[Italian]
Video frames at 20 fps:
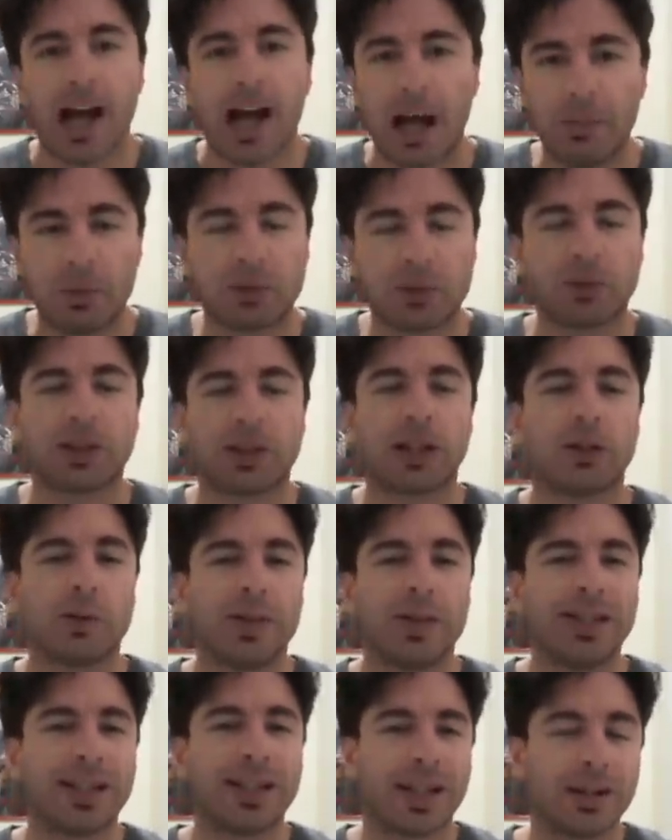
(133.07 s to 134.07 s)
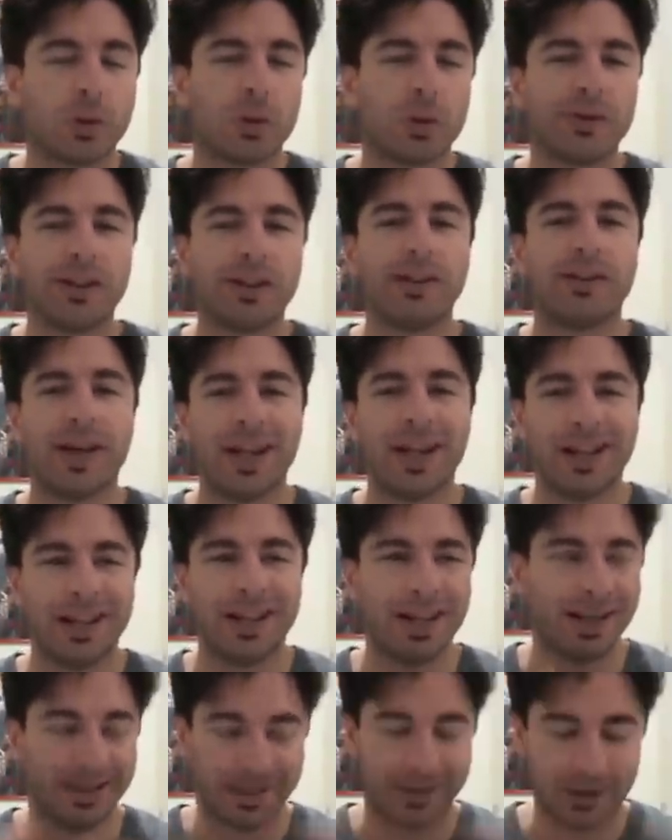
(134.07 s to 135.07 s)
abbiamo soltanto questi tre nuovi
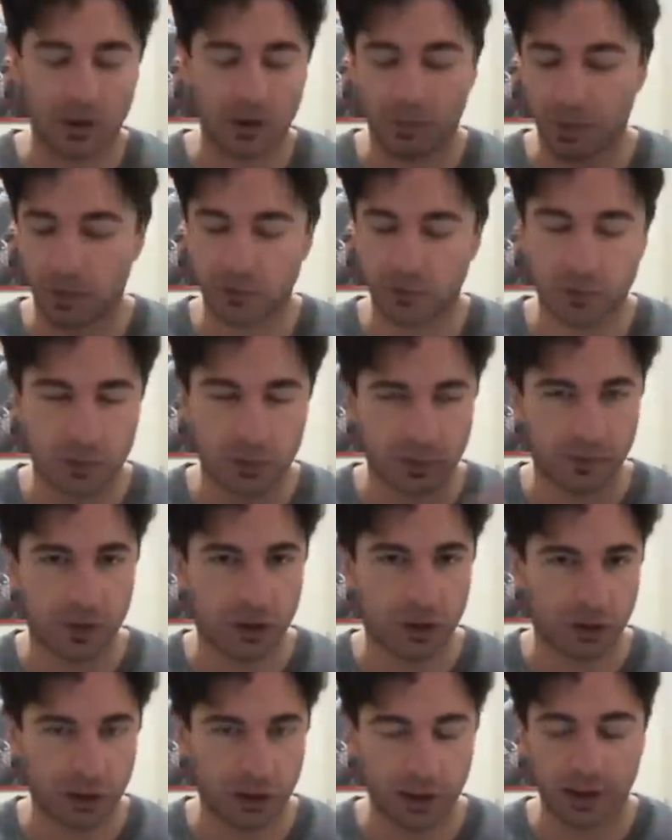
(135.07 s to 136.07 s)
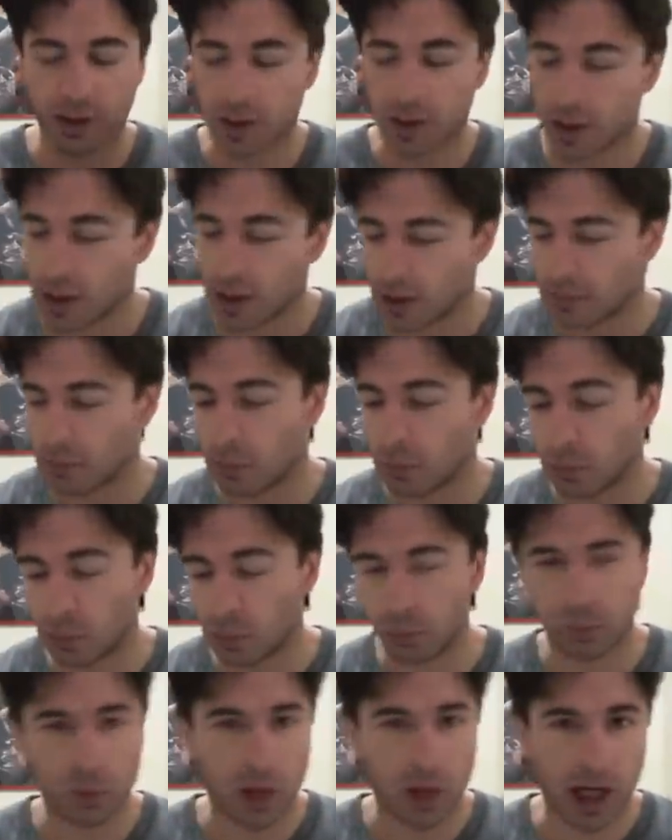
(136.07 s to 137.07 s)
livelli e stop. L'anno scorso invece c'era
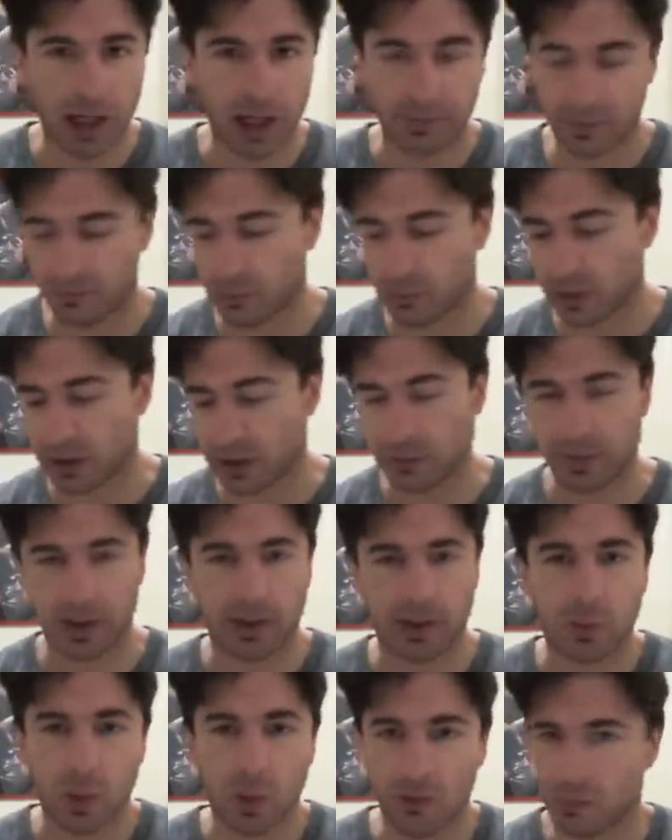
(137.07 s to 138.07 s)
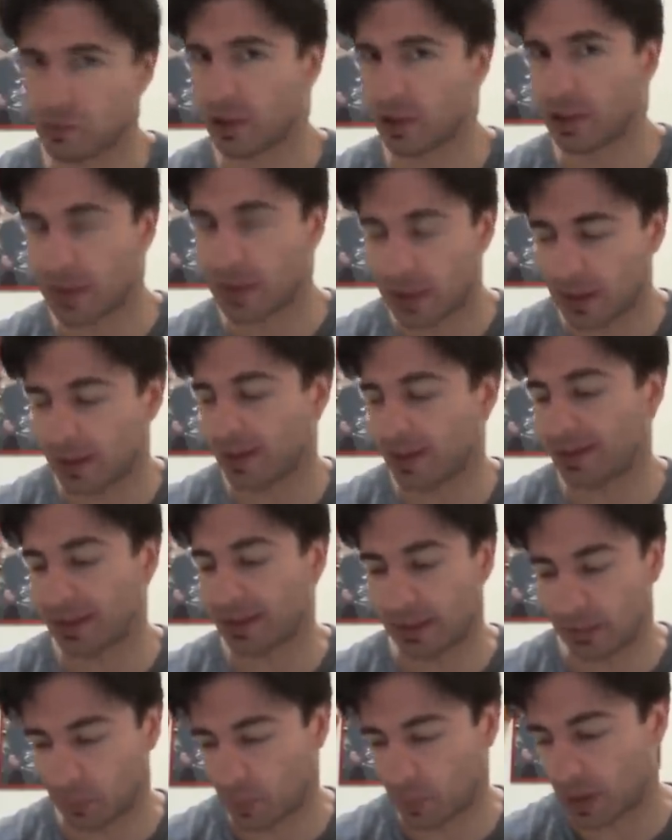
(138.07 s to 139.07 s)
molto più hype forse per nuove modalità e
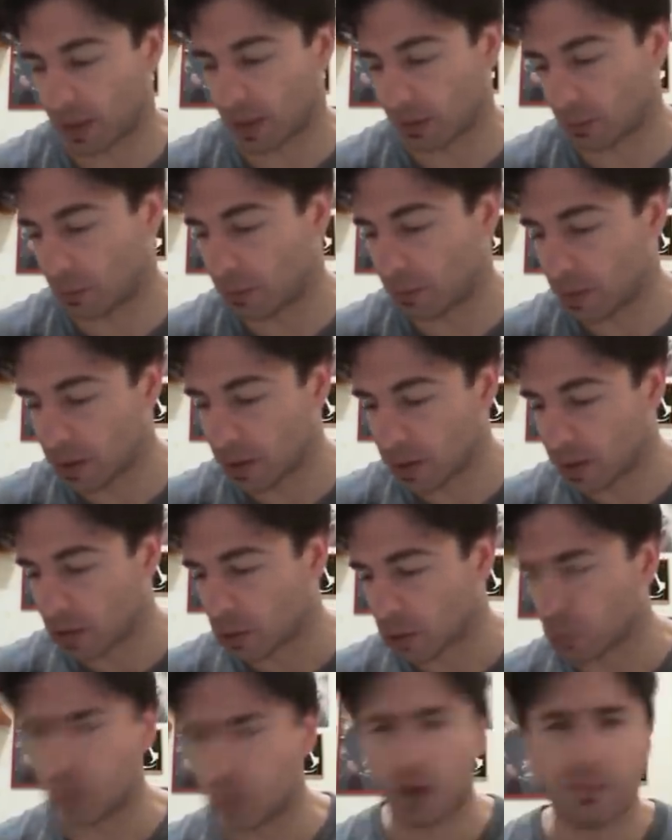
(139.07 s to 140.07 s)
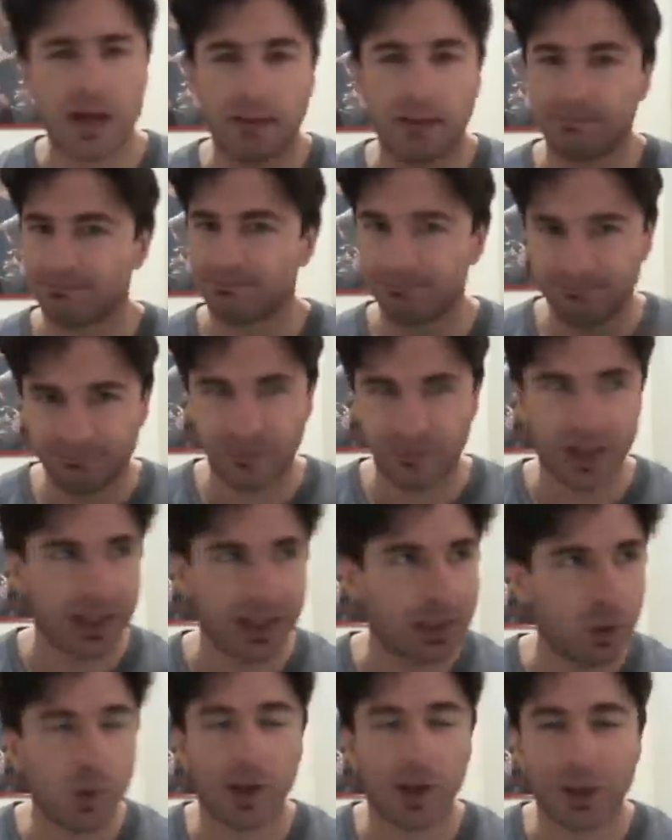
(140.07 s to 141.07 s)
tanto altro. Comunque vabbè,
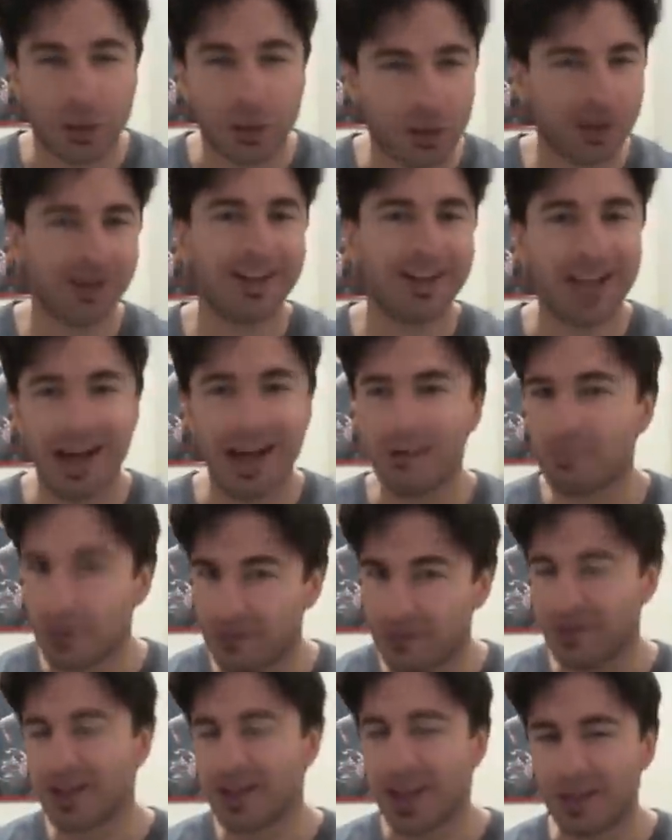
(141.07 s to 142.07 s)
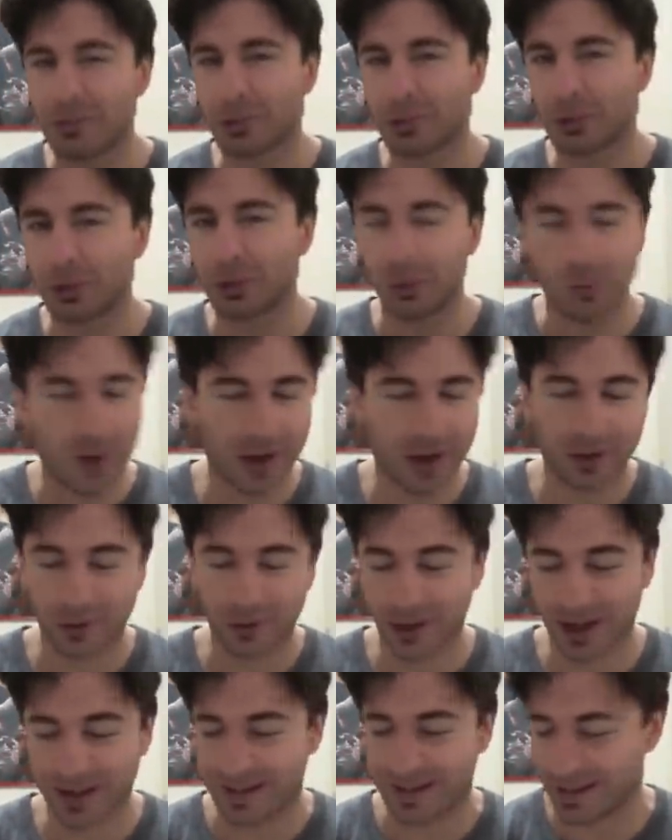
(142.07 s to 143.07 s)
24 ore di tempo e vedremo tutto
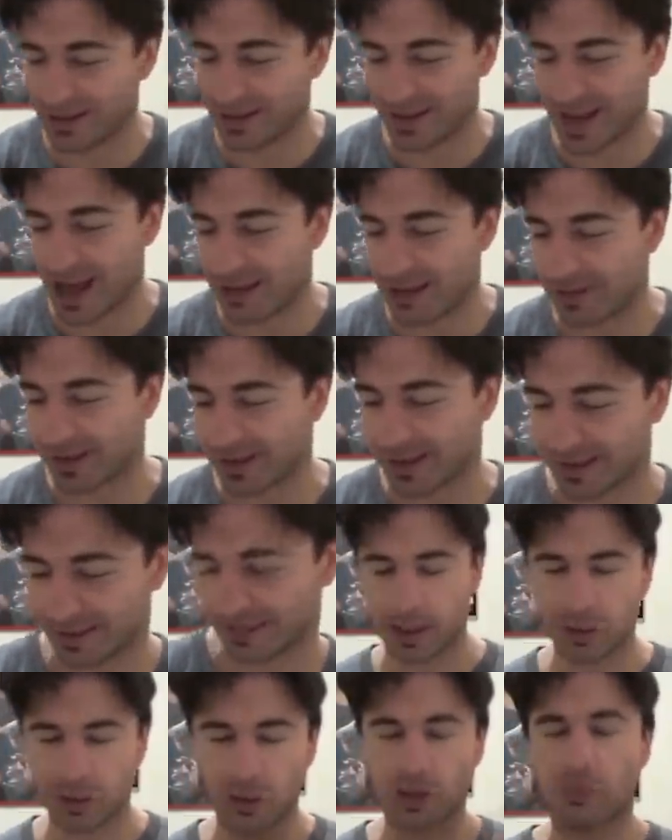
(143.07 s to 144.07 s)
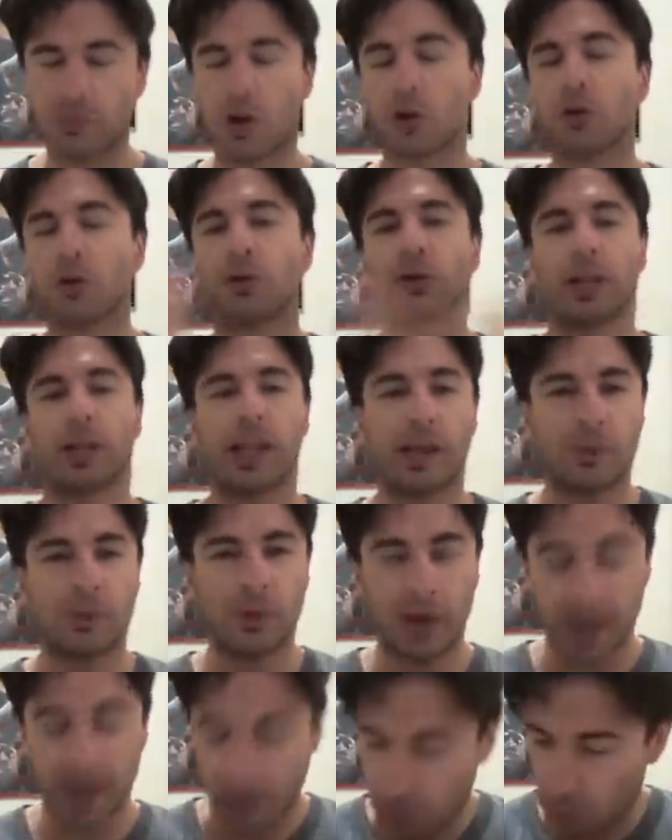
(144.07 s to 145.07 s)
quanto ragazzi insieme. Ad ogni modo
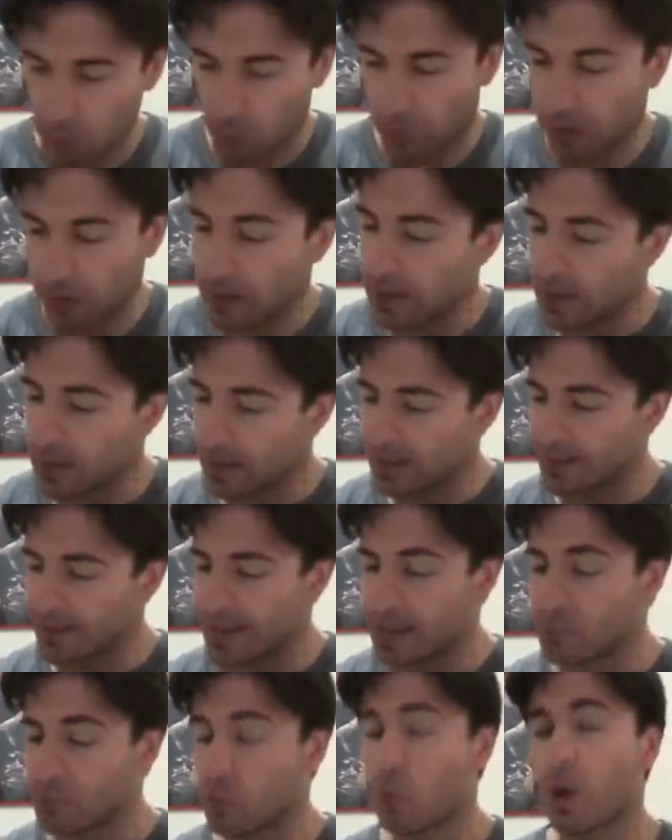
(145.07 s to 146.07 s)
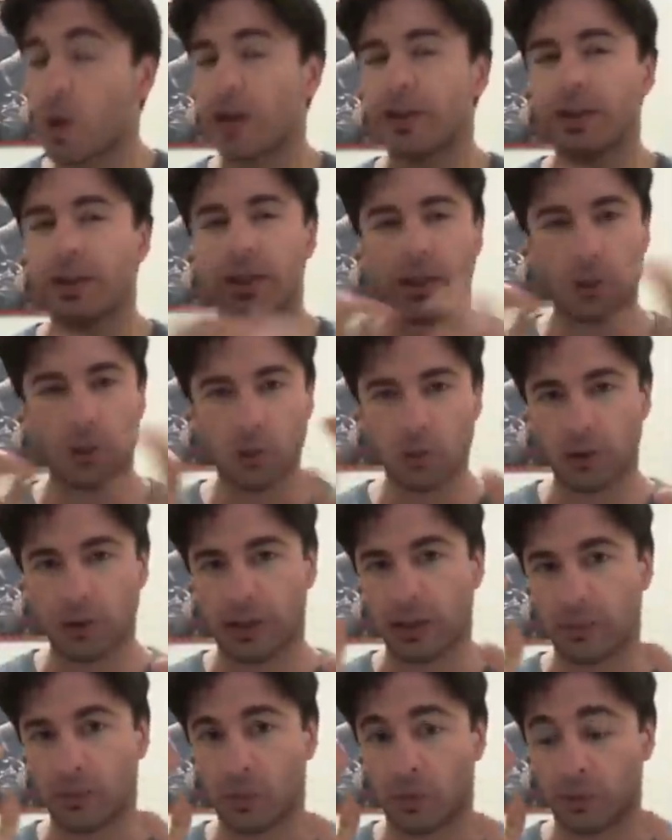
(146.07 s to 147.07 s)
torniamo a noi. Siamo qua
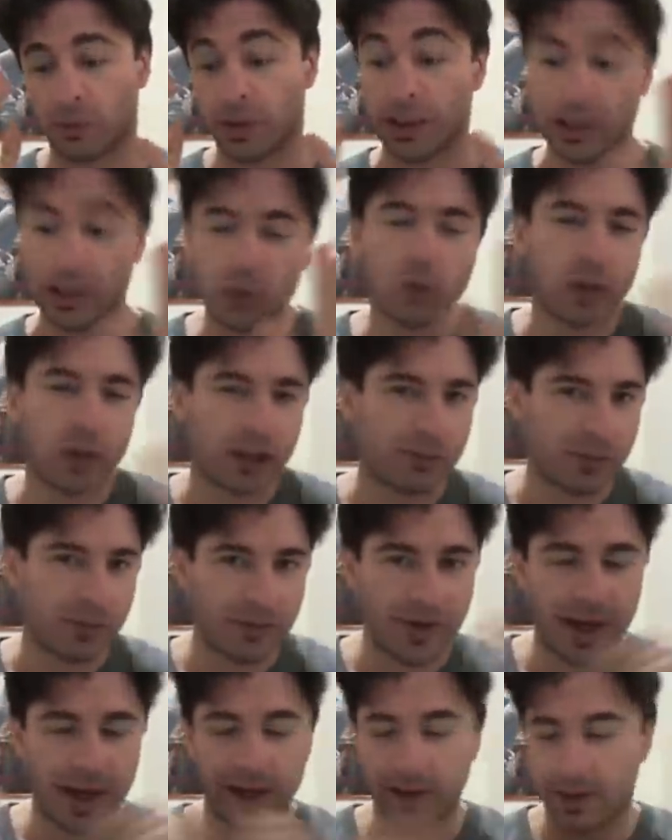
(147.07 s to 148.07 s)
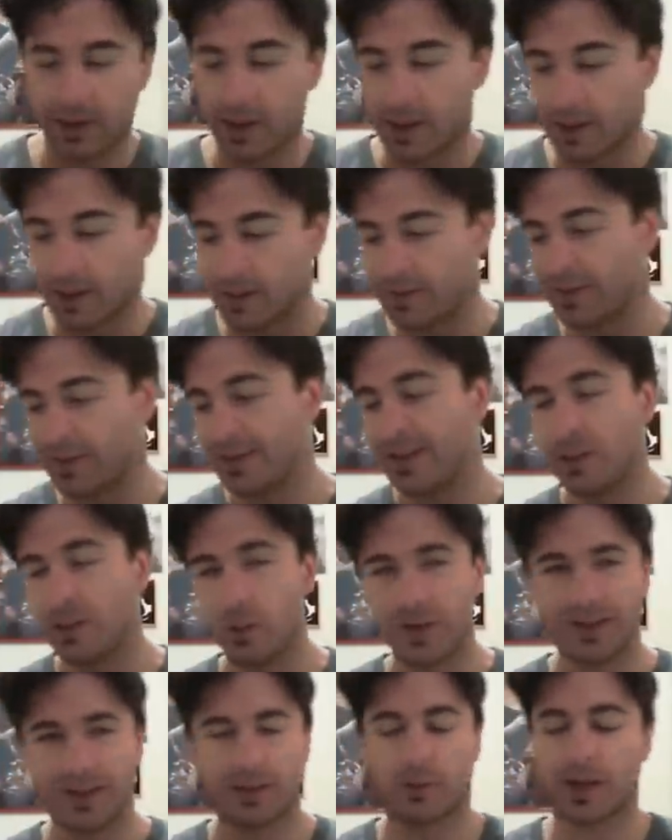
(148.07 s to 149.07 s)
nell'ultimo, negli ultimi eventi anzi di
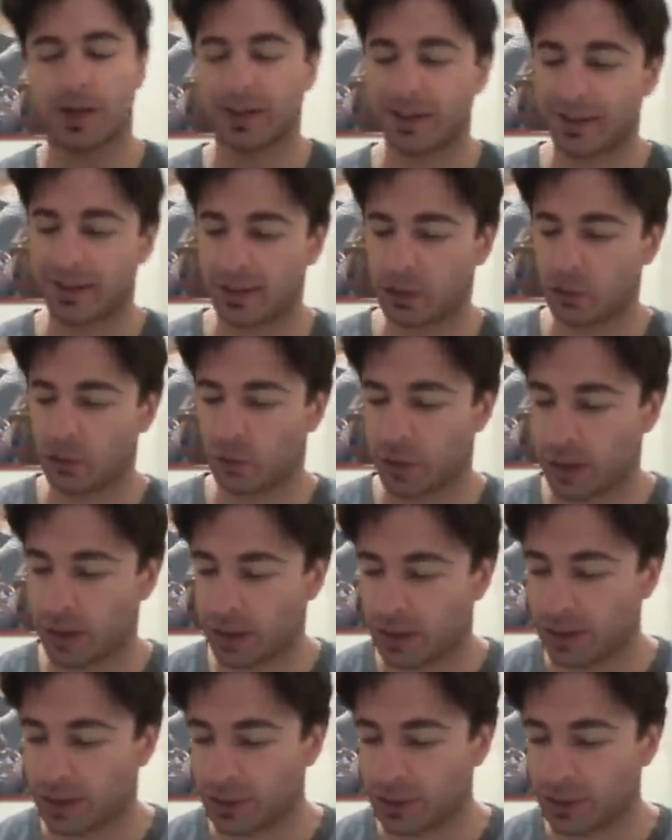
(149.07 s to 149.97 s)
questa quarta stagione,